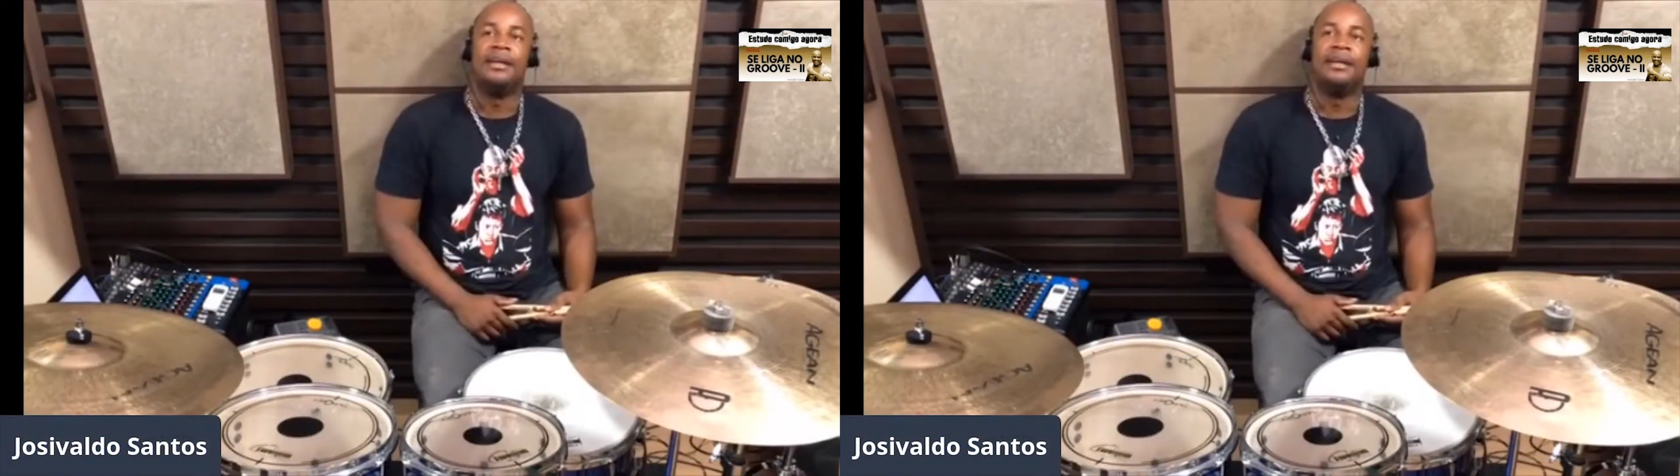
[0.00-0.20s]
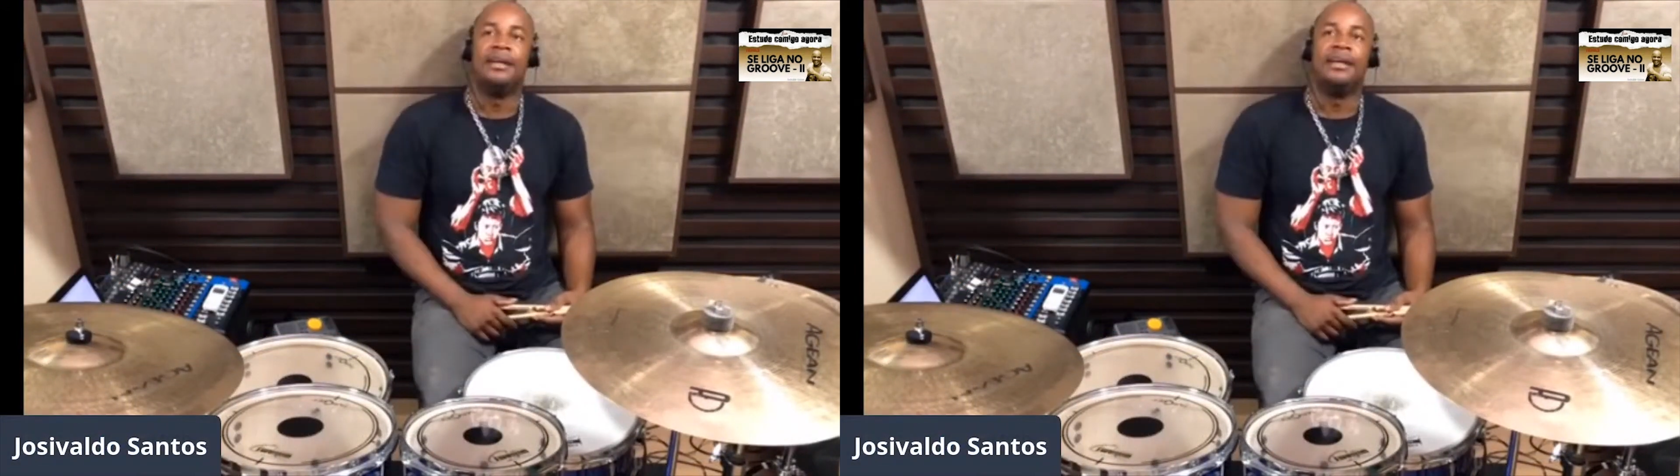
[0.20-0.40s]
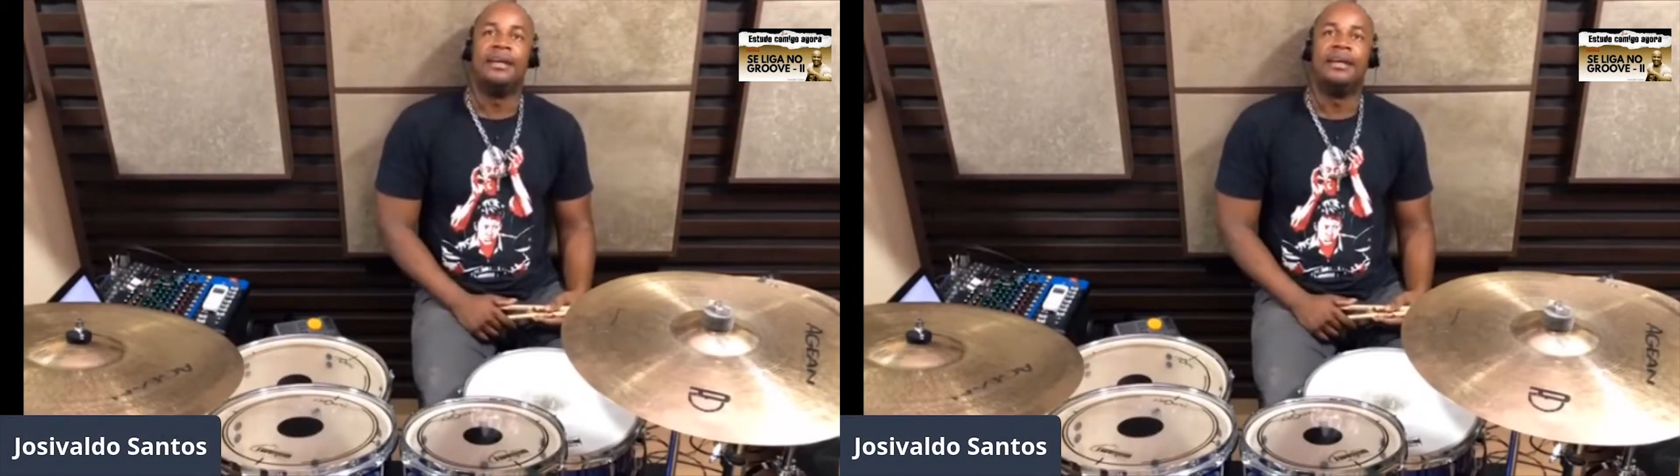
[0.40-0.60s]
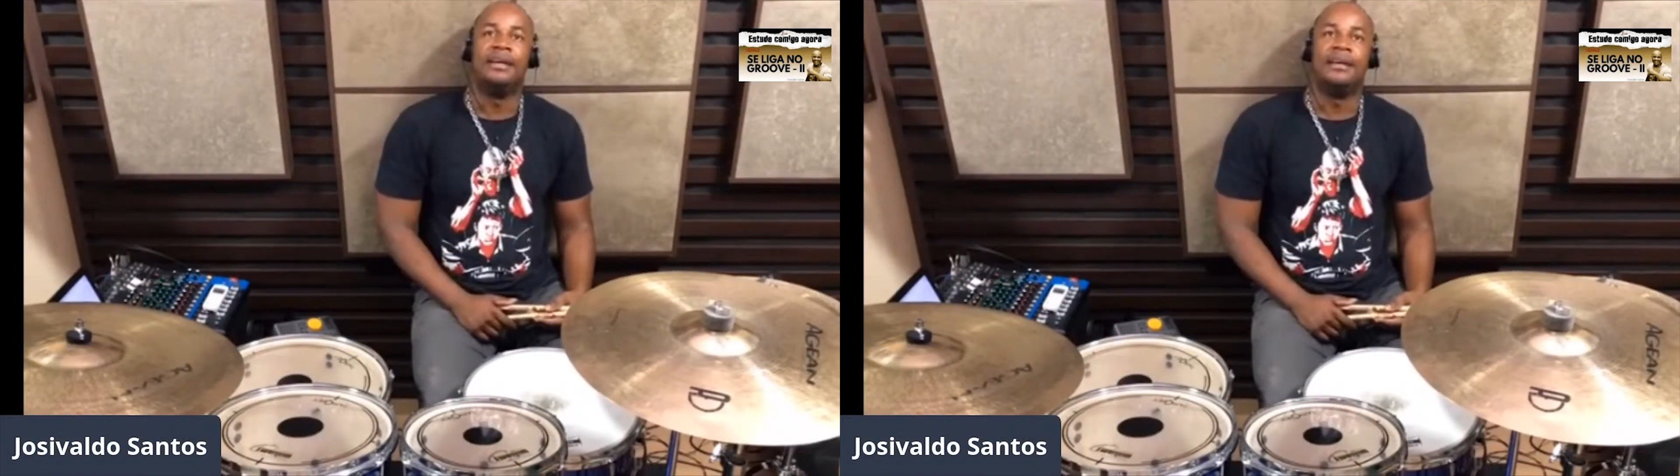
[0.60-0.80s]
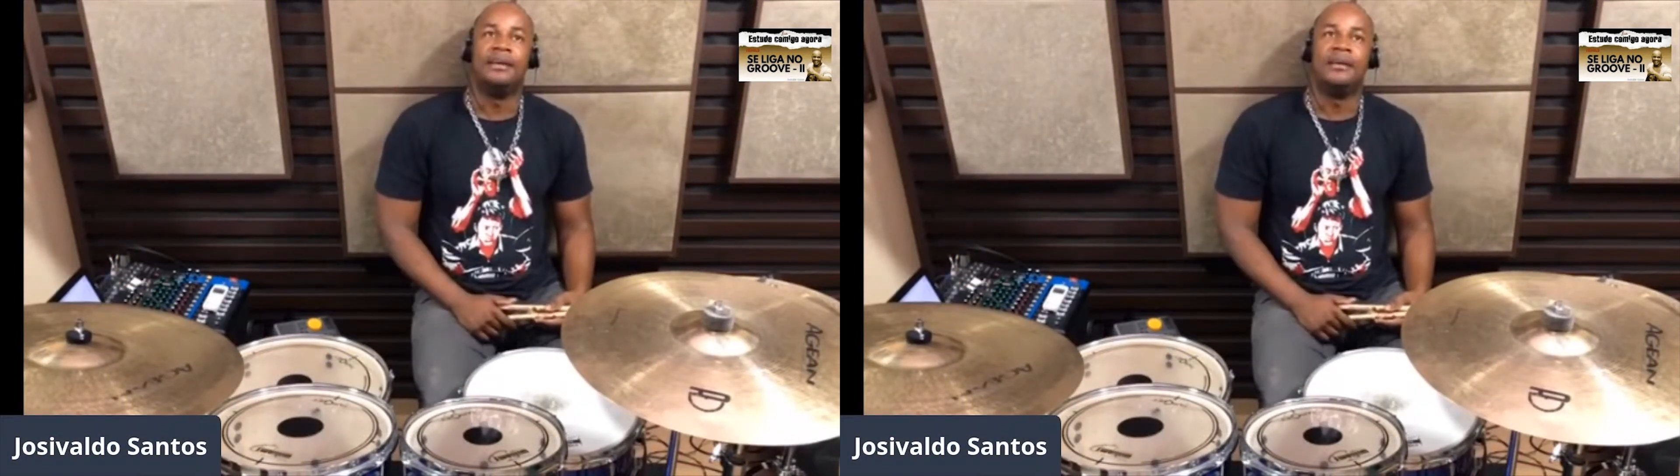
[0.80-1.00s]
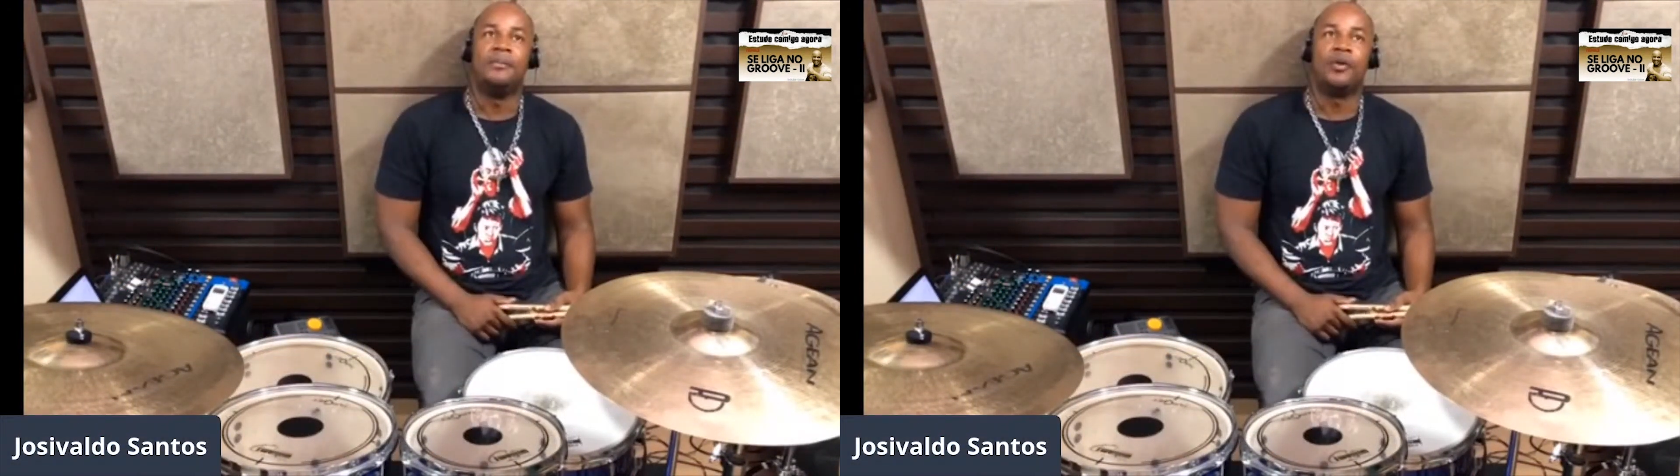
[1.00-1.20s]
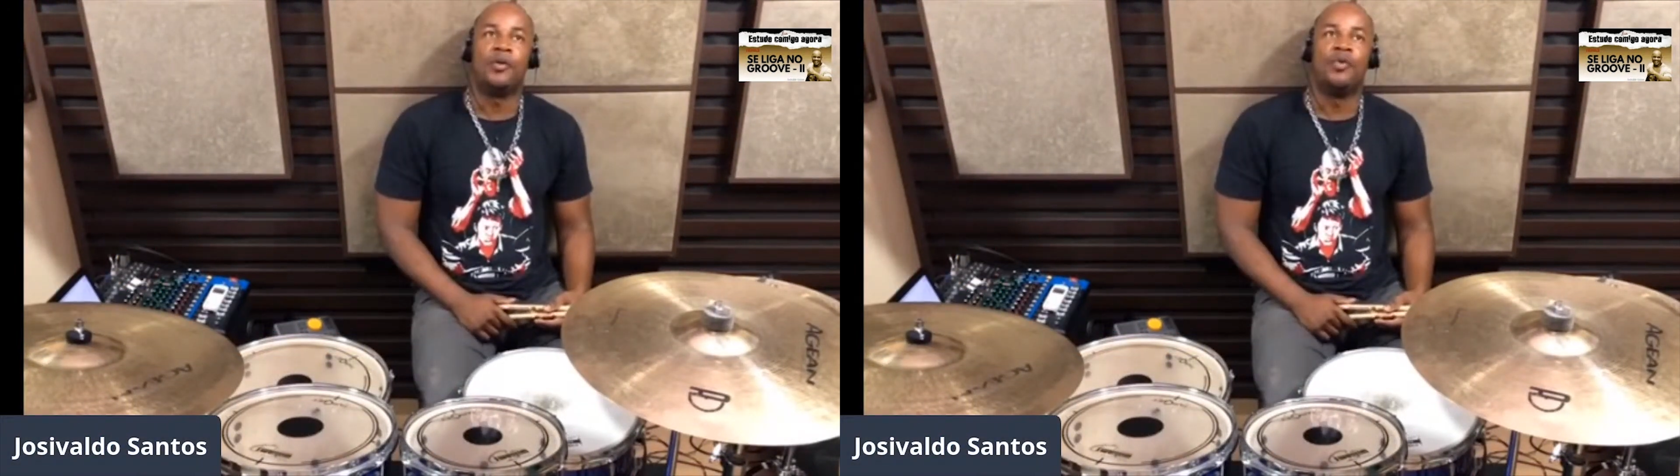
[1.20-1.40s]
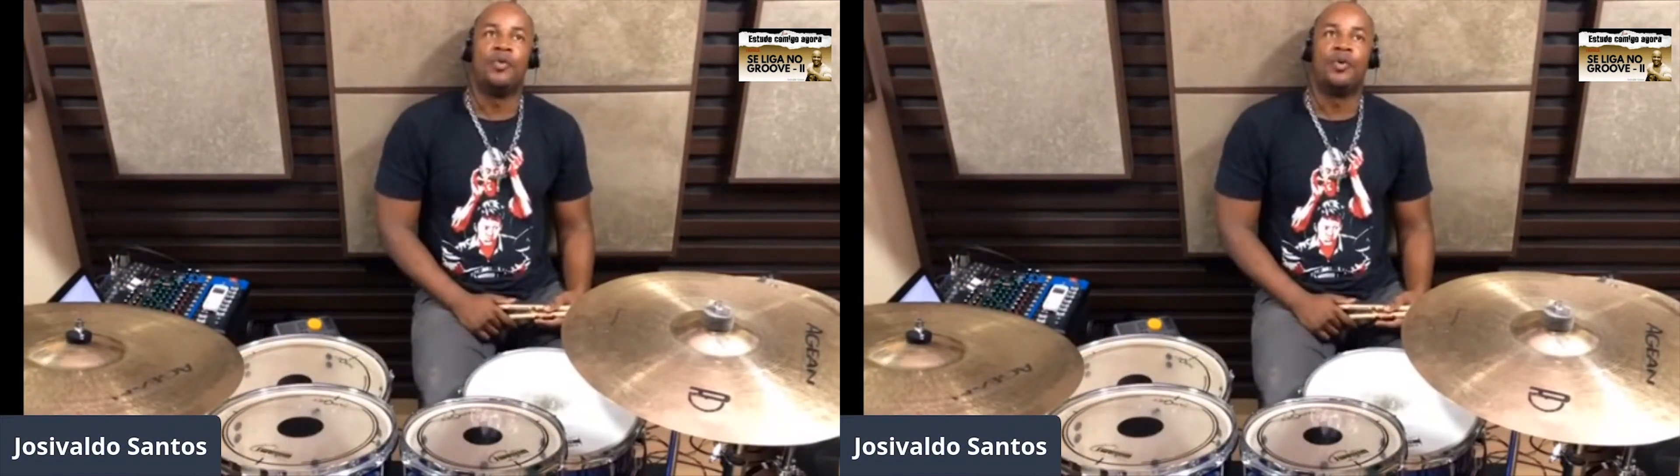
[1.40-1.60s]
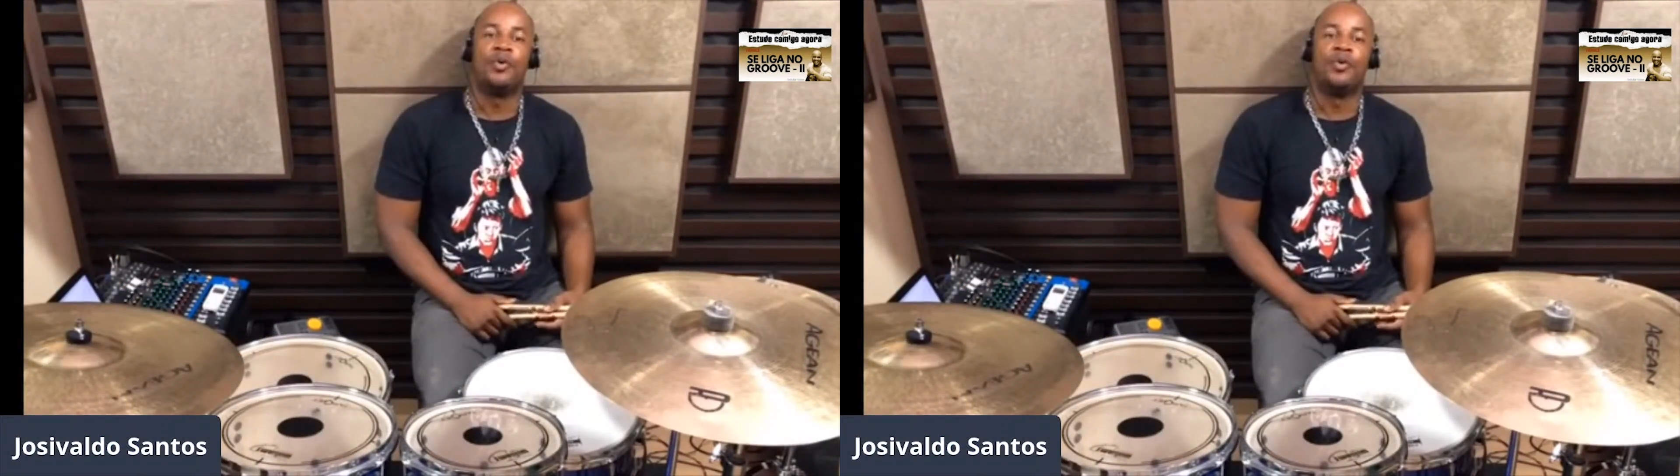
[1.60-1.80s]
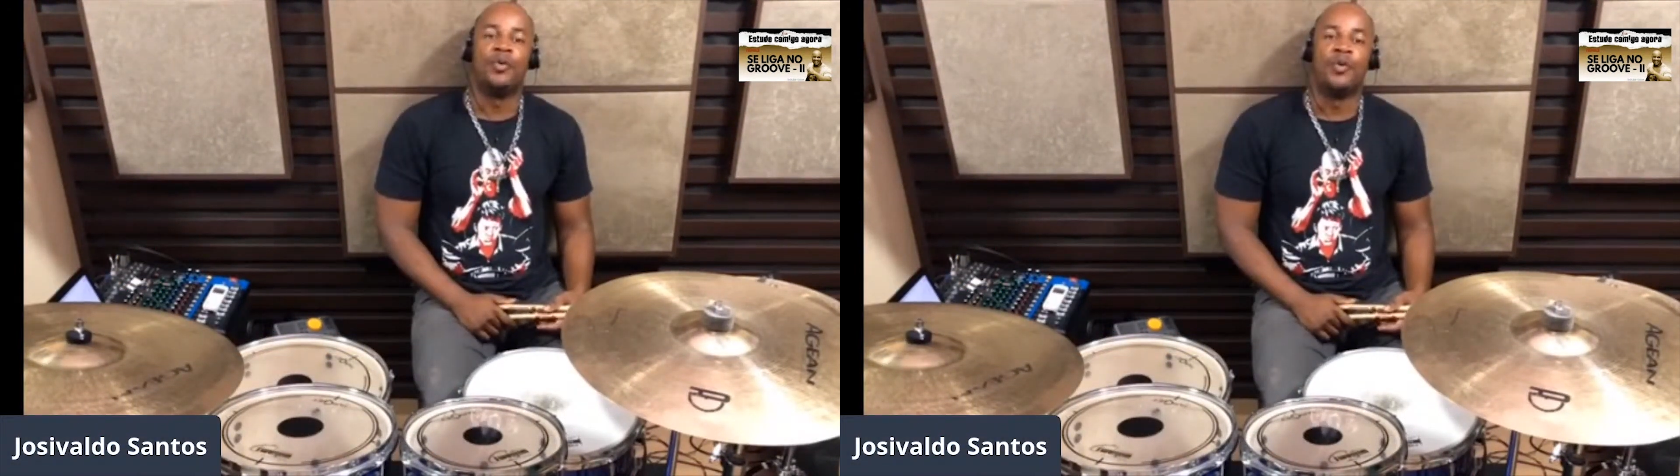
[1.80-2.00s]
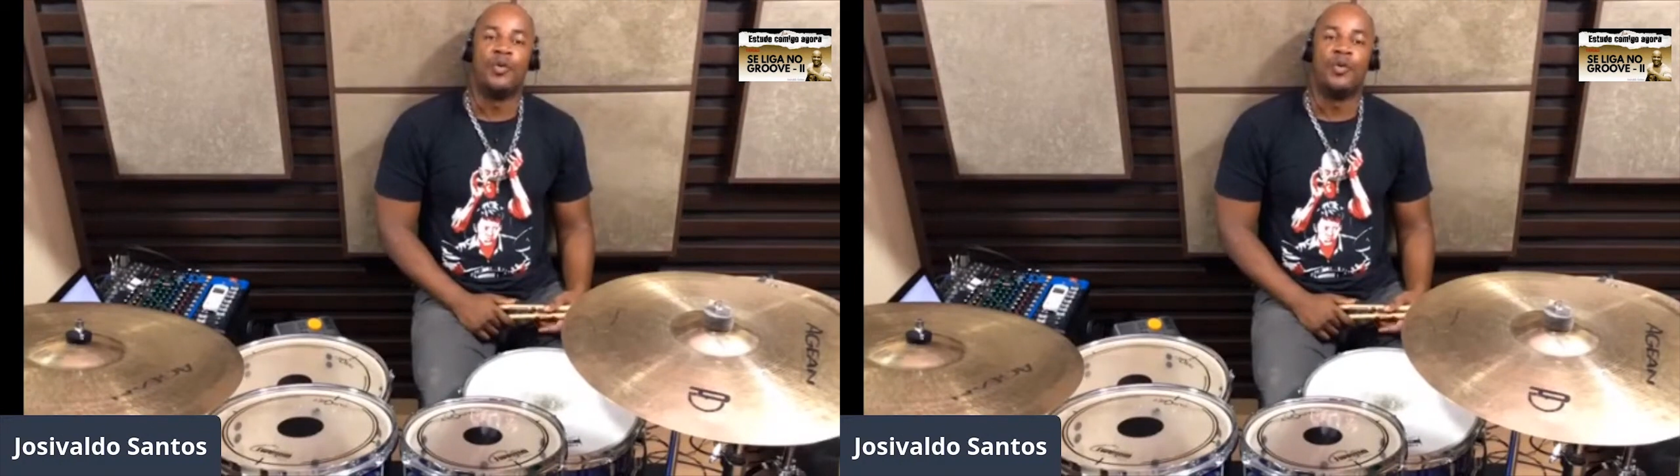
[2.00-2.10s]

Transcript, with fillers: e, e procuro,